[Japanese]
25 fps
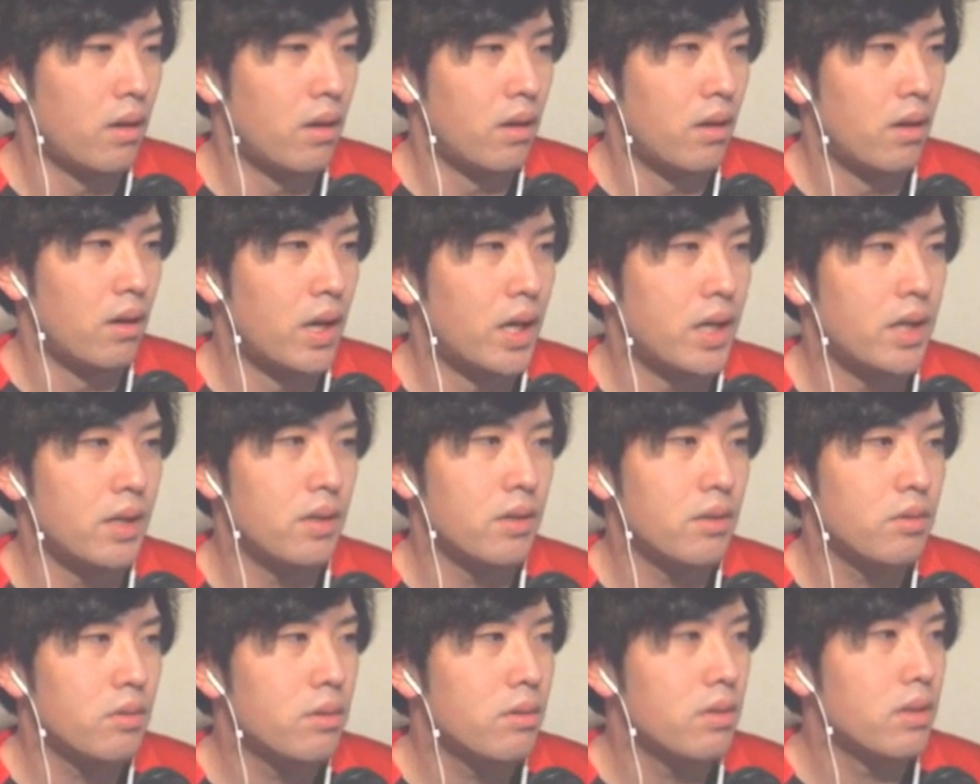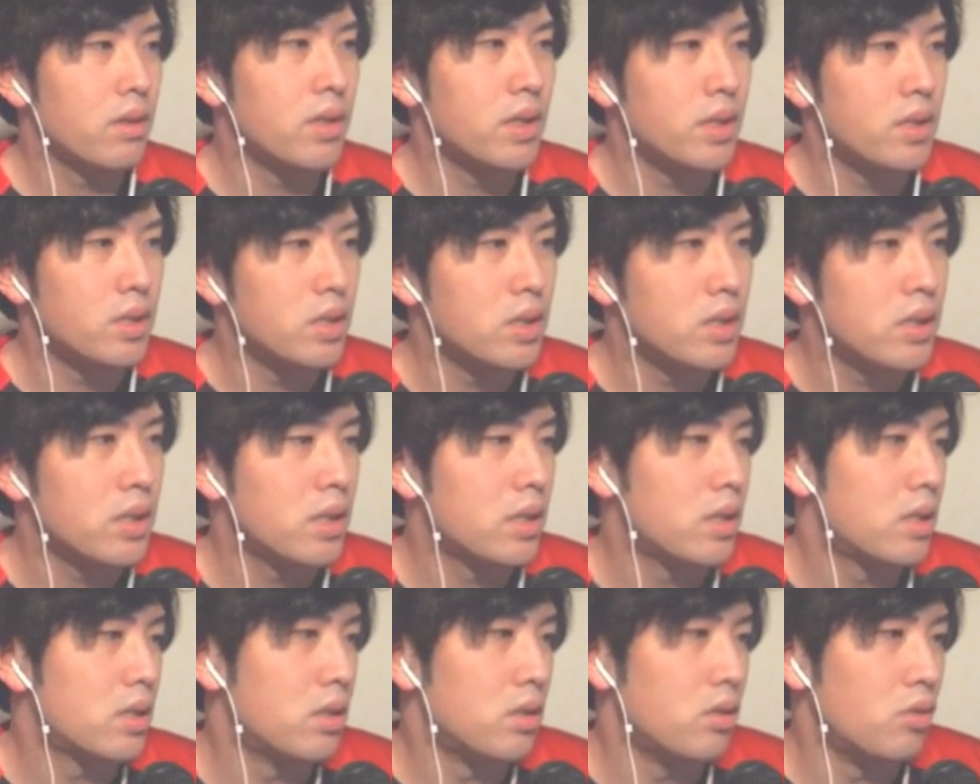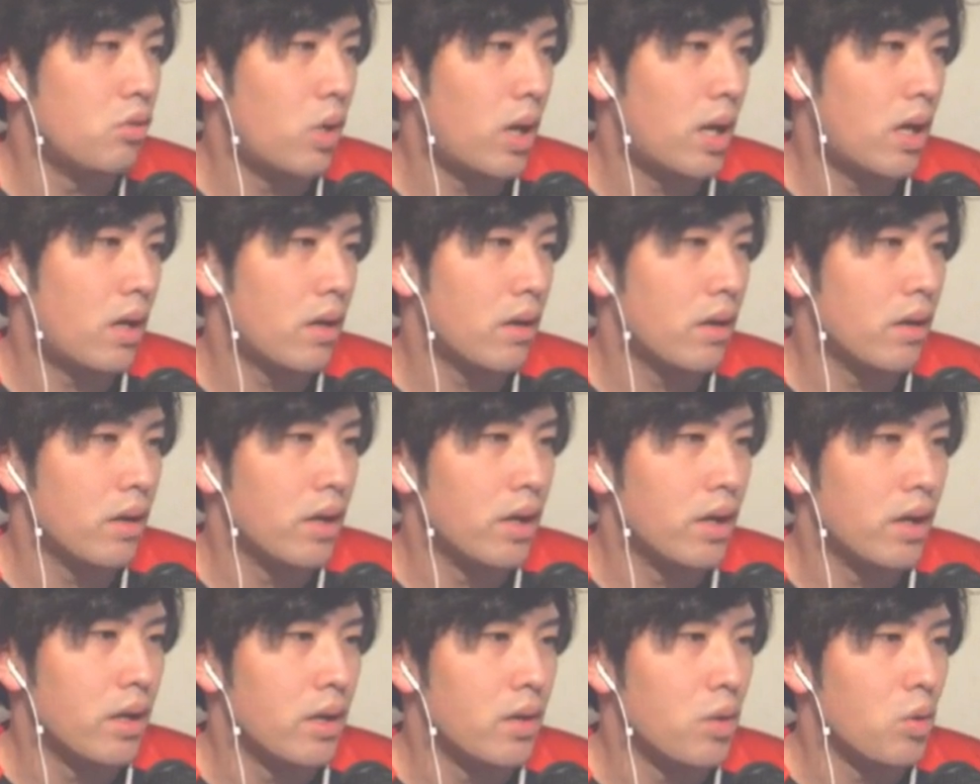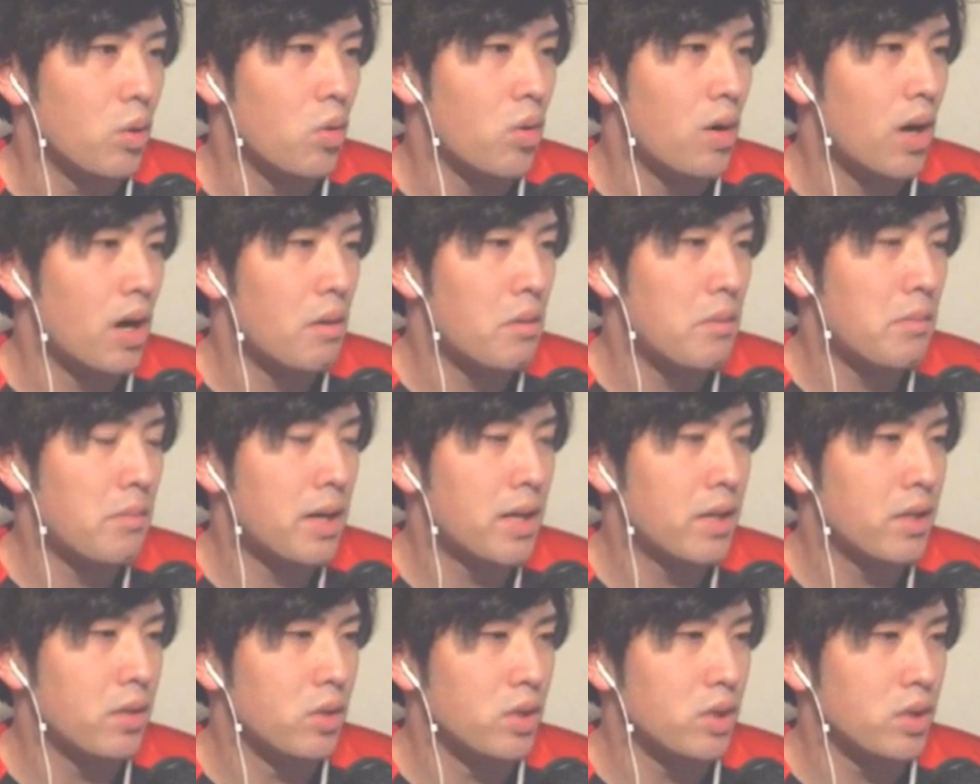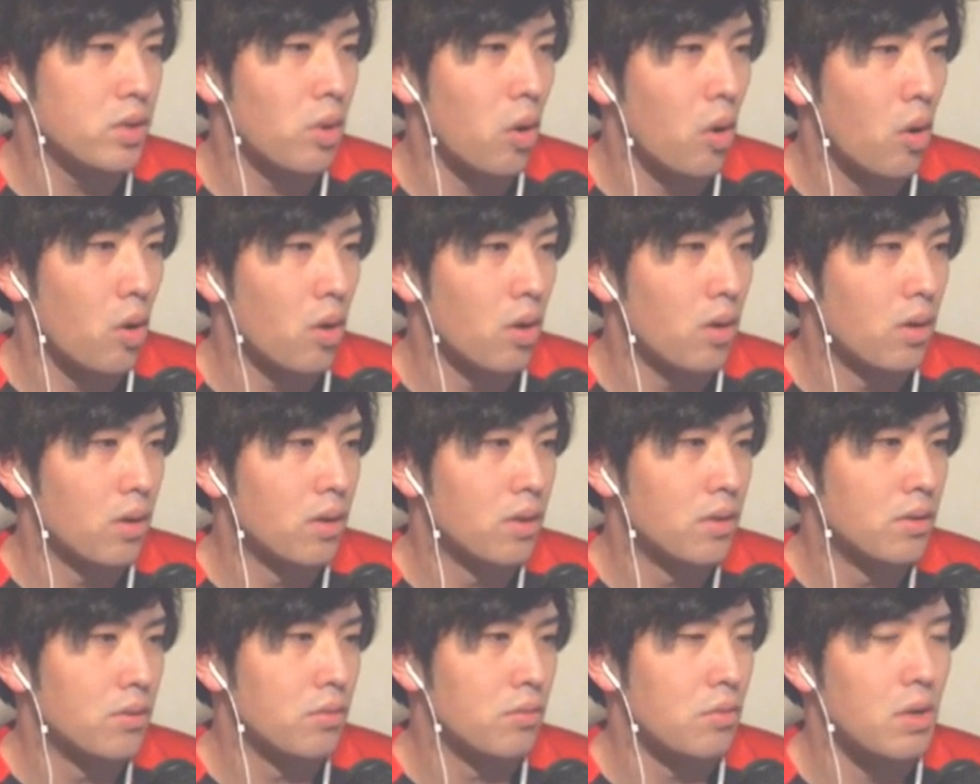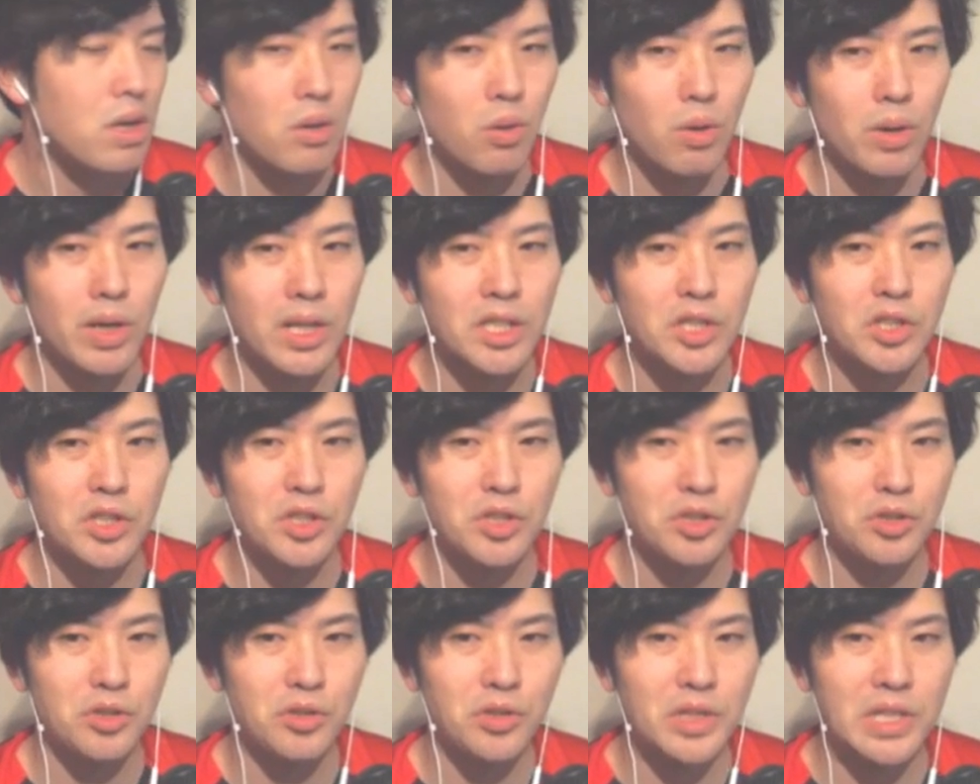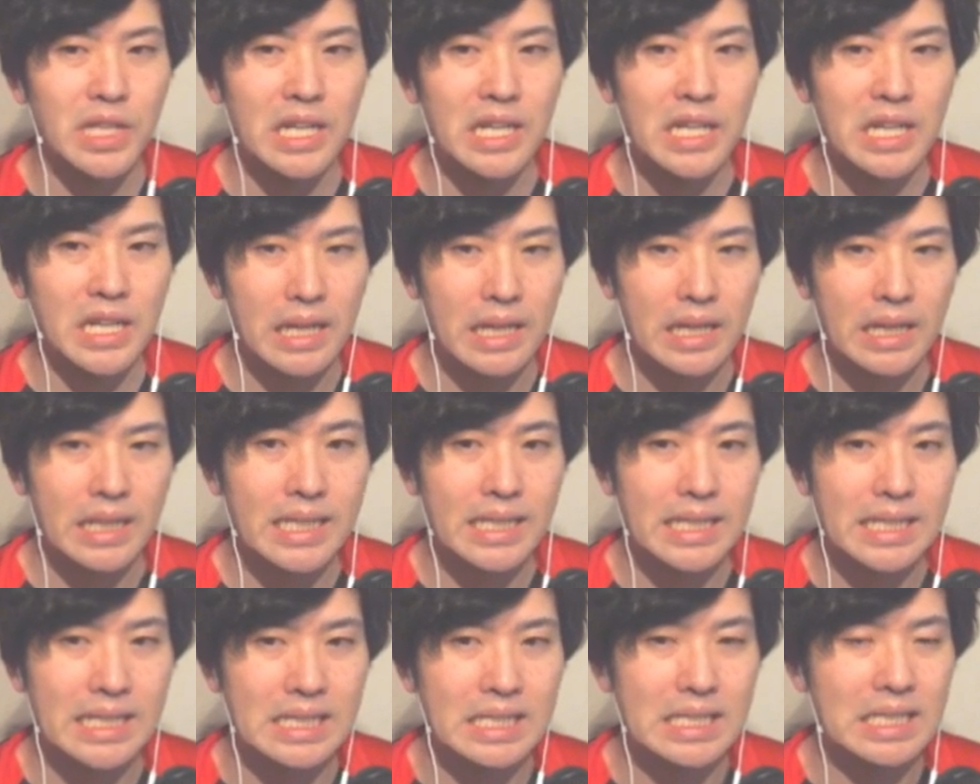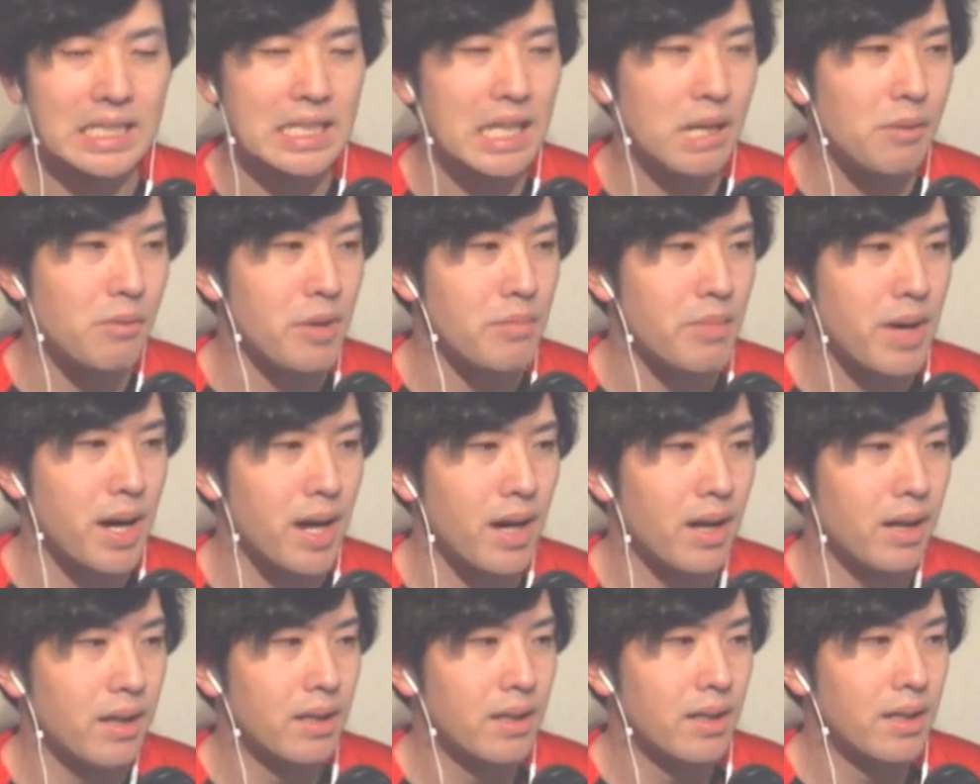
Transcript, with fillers: はい。というわけで、次節は、えー、横浜マリノスと、わ、これ、周囲だね。1位だもん、今。